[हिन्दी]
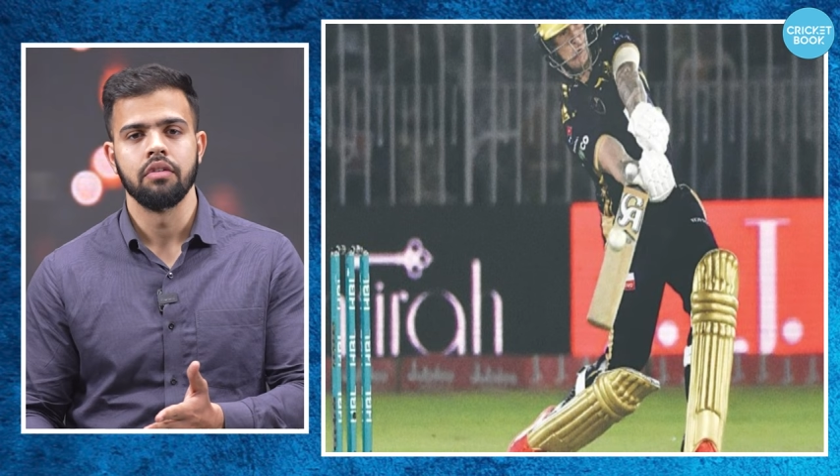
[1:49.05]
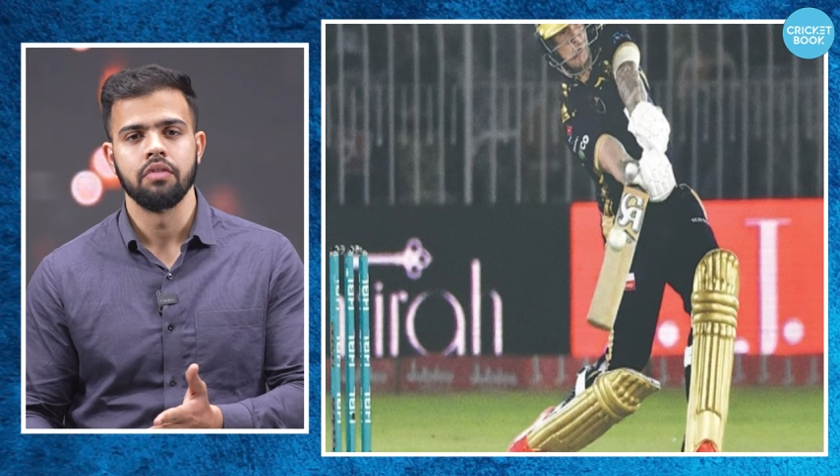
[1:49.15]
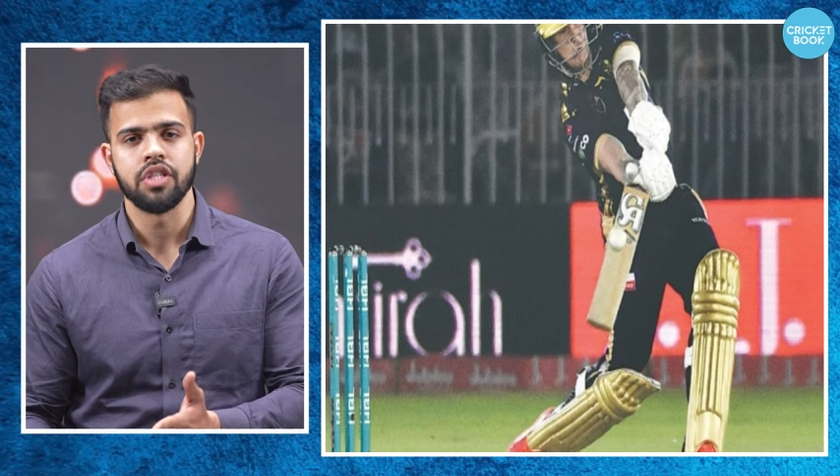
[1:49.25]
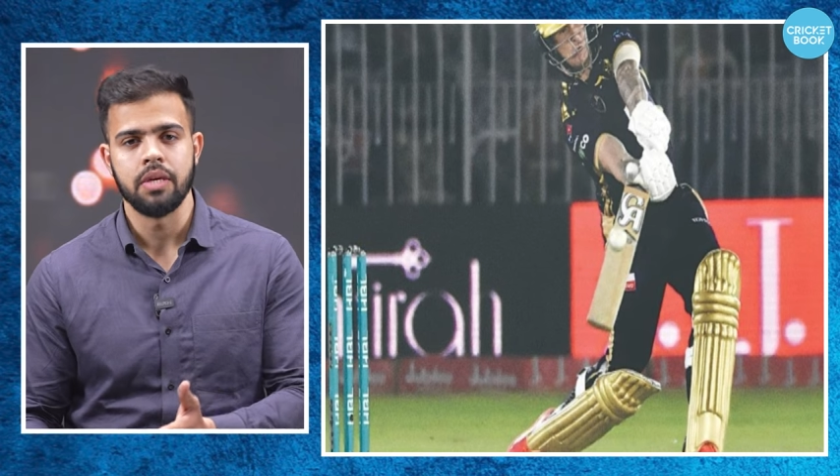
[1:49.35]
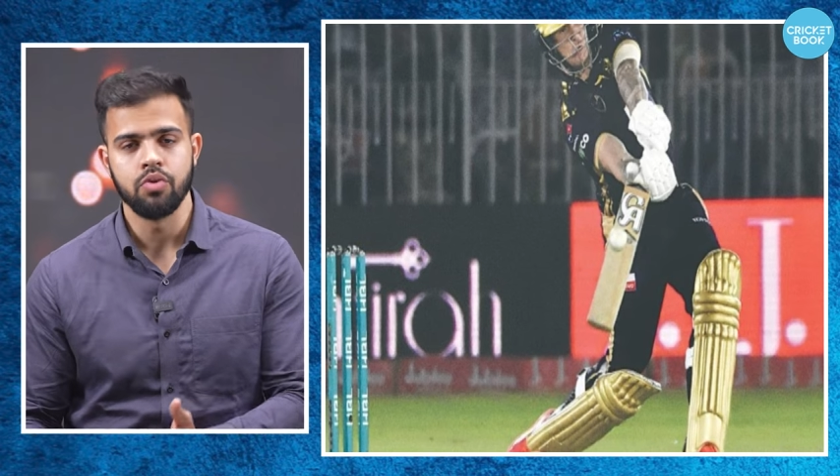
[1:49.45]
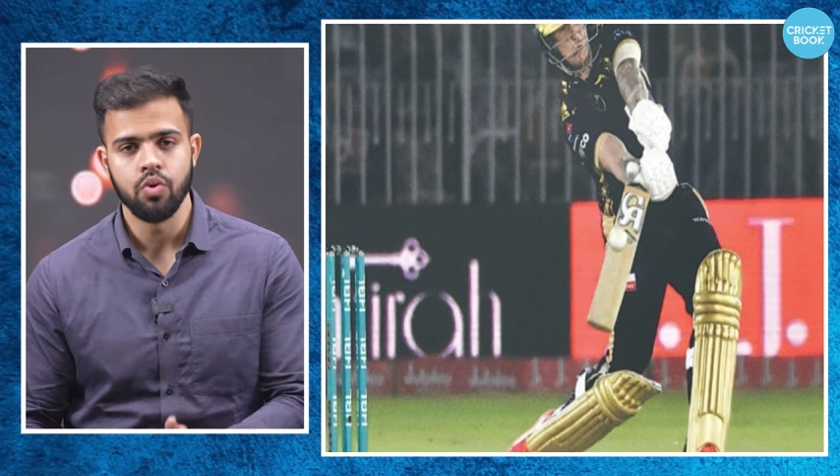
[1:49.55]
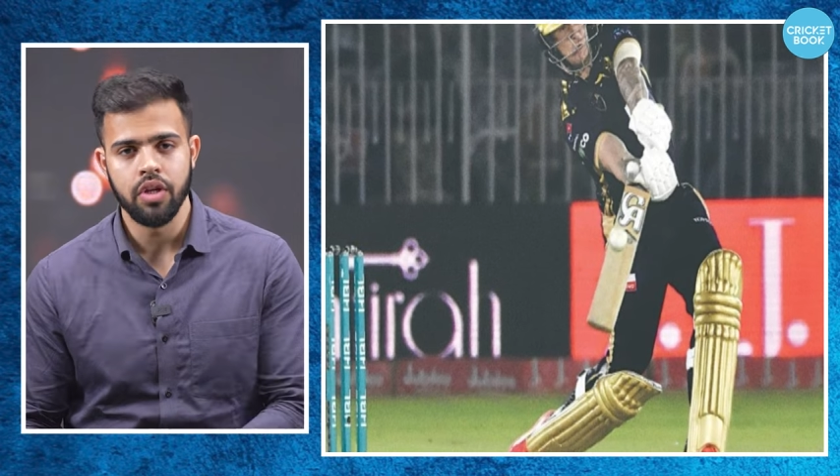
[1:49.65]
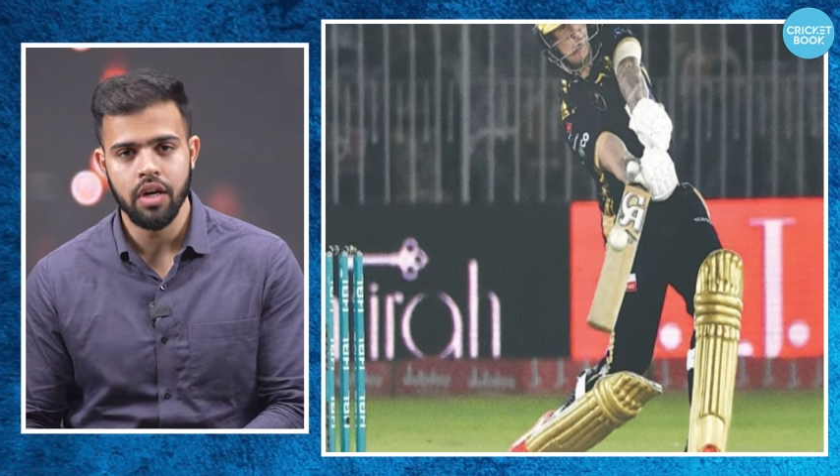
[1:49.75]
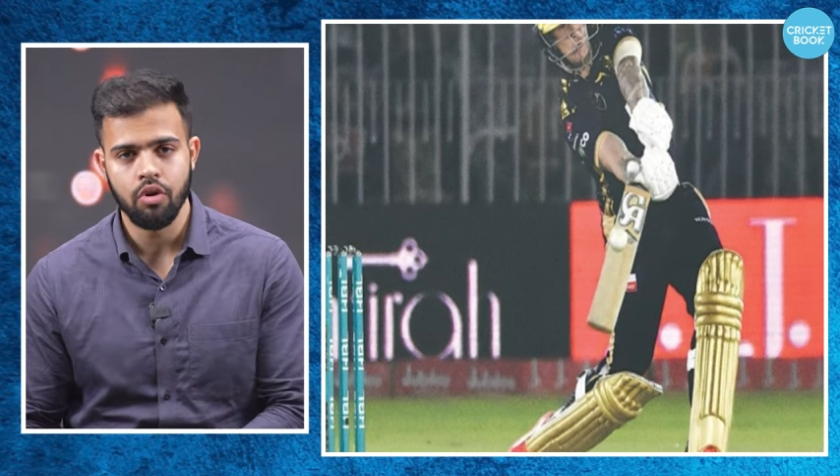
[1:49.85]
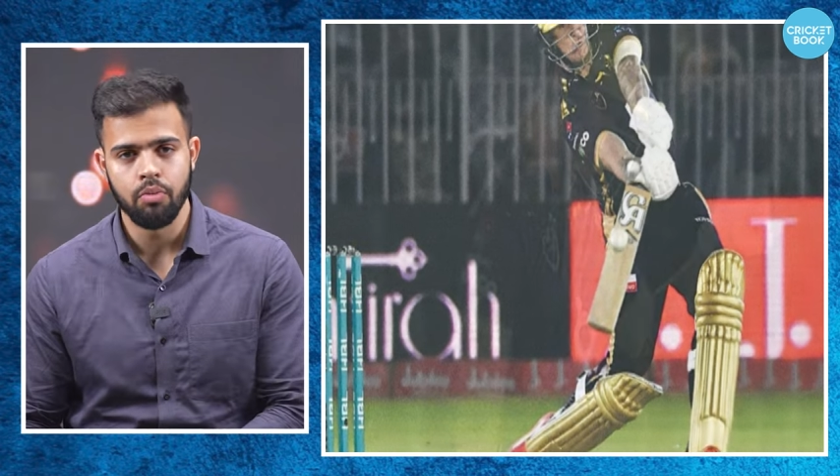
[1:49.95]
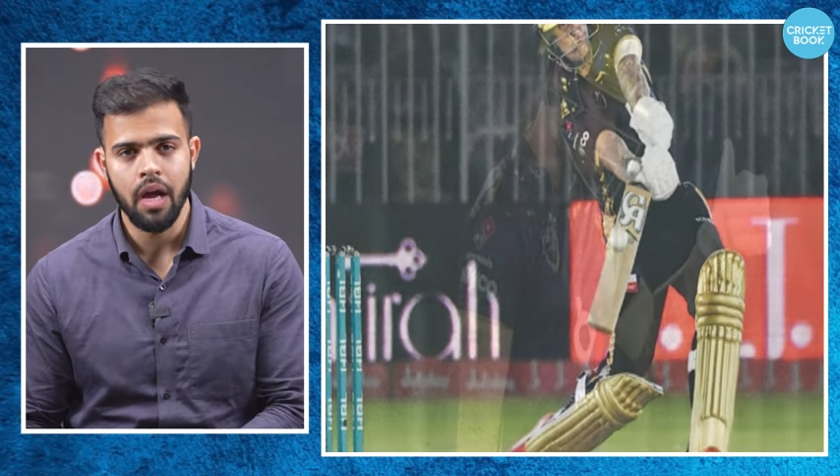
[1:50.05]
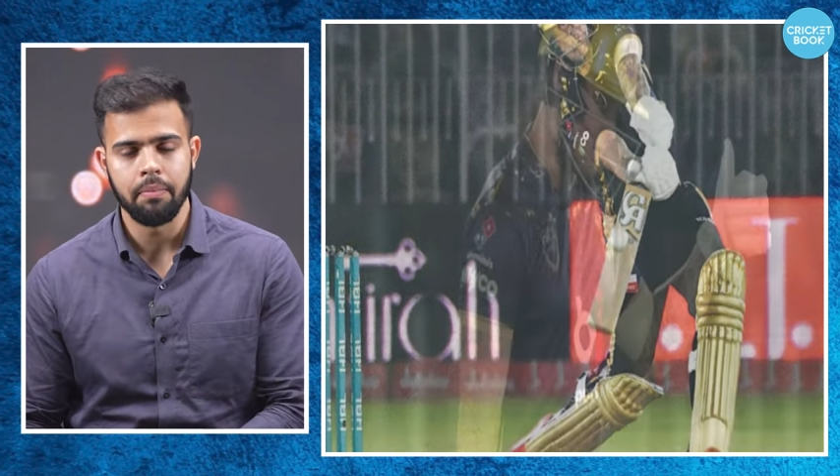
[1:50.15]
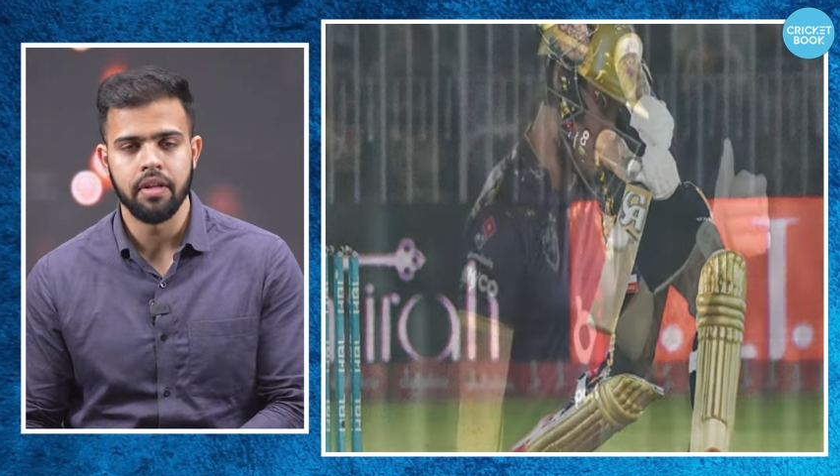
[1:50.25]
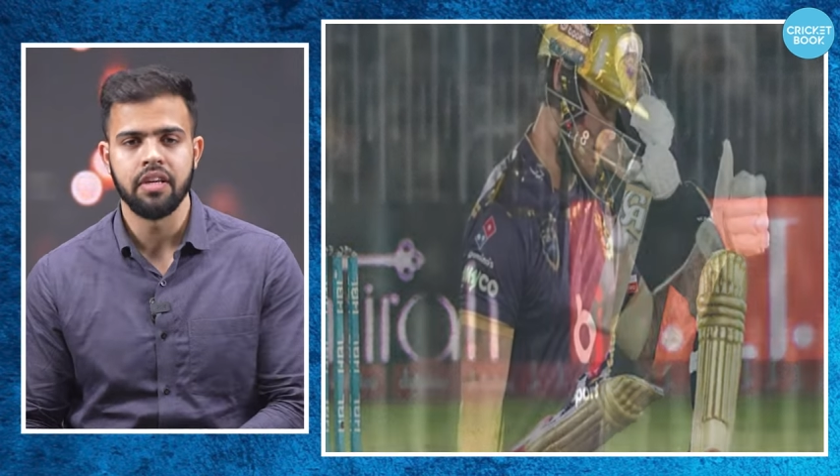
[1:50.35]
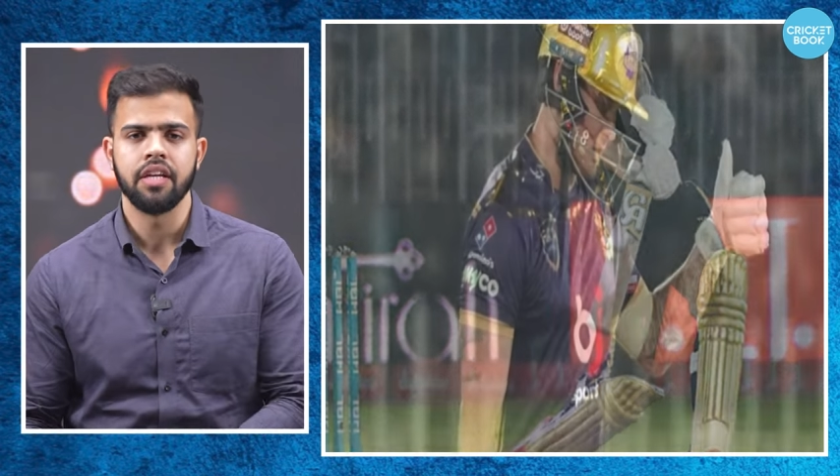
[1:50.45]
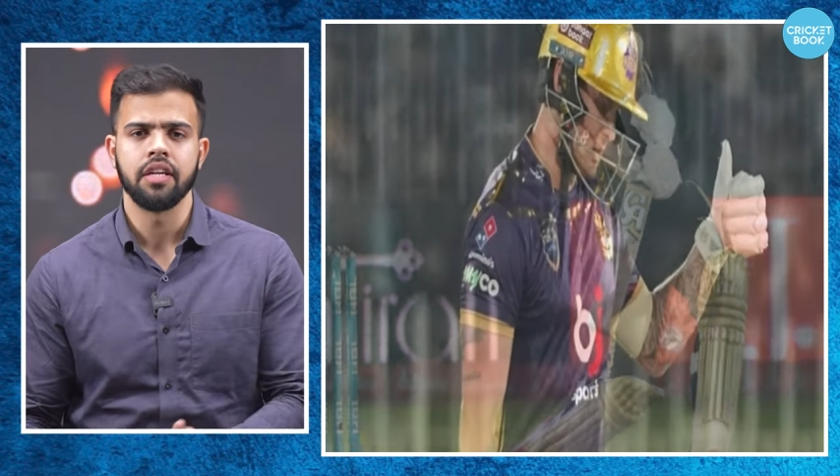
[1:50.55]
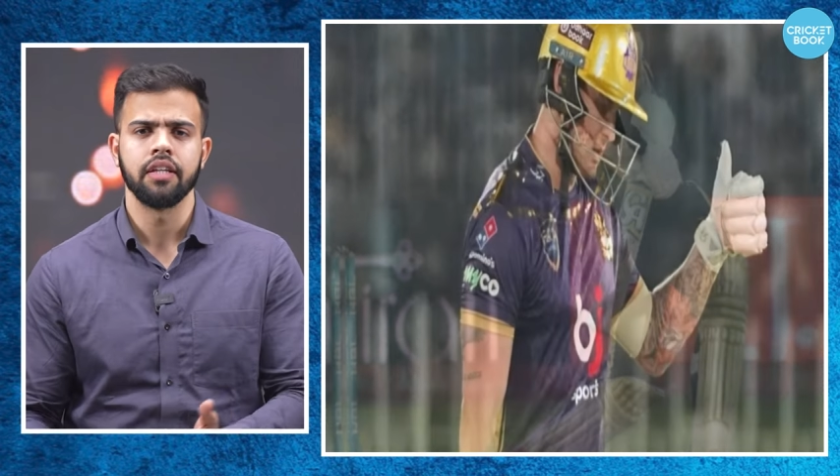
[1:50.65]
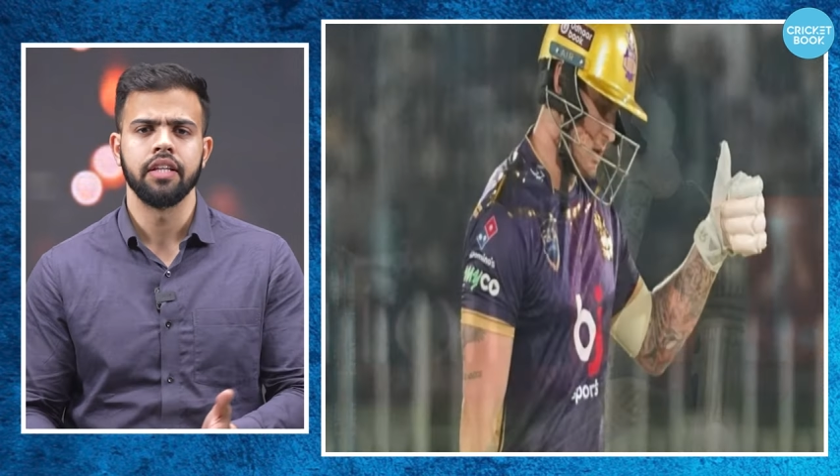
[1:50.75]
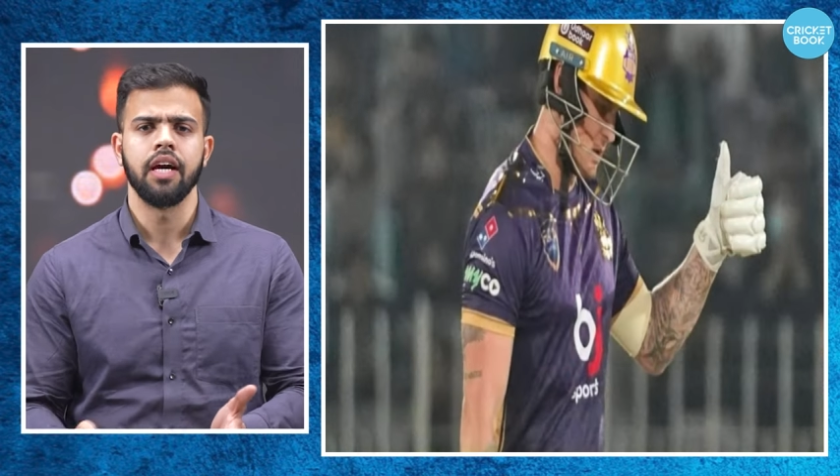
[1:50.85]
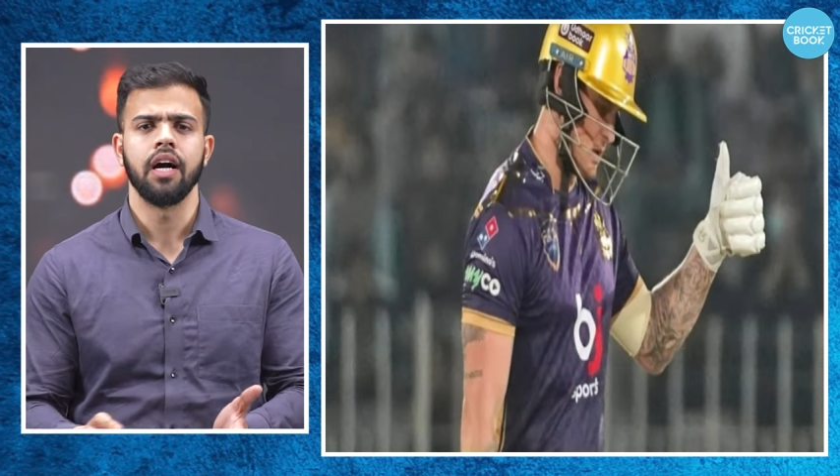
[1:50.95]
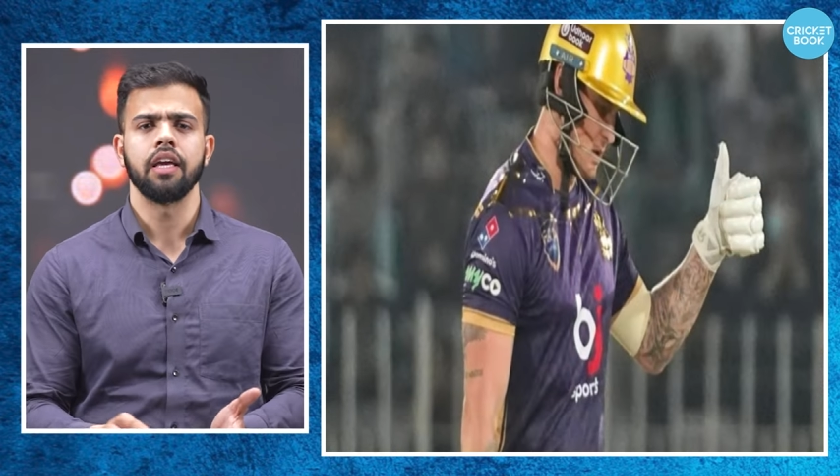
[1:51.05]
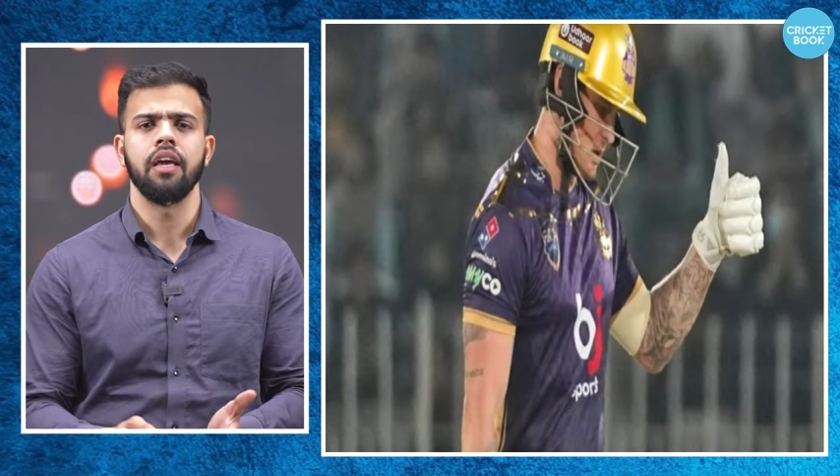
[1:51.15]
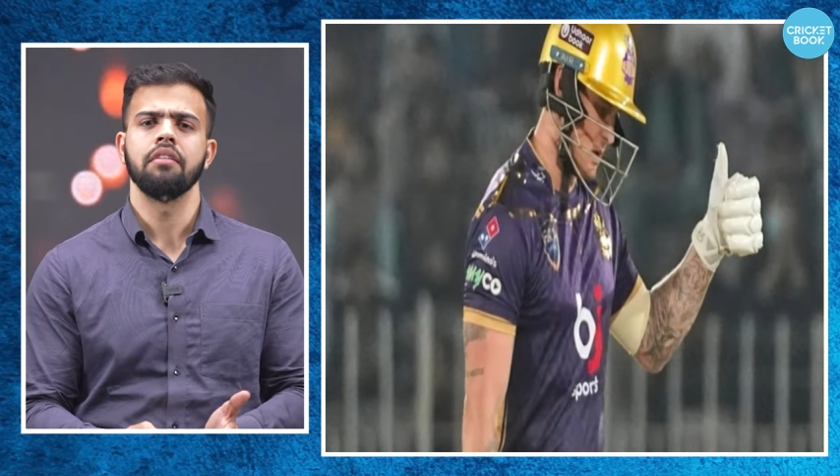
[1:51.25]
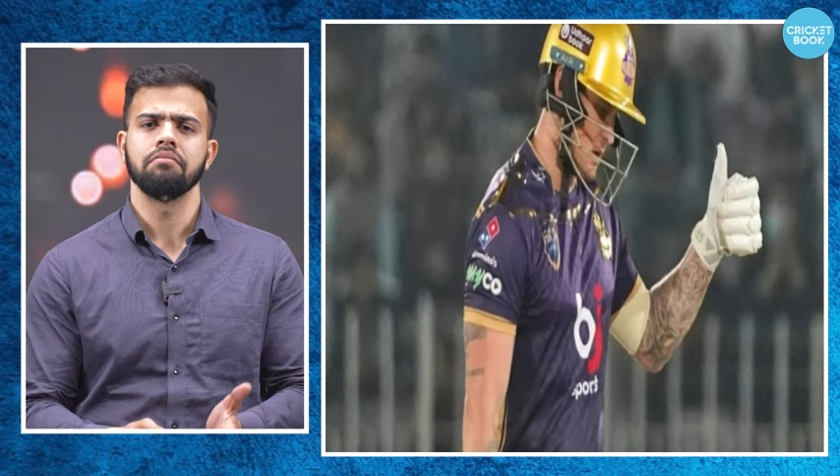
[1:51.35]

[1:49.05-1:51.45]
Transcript: वसीम जूनियर को भी आपने ठीक ठाक देखा कि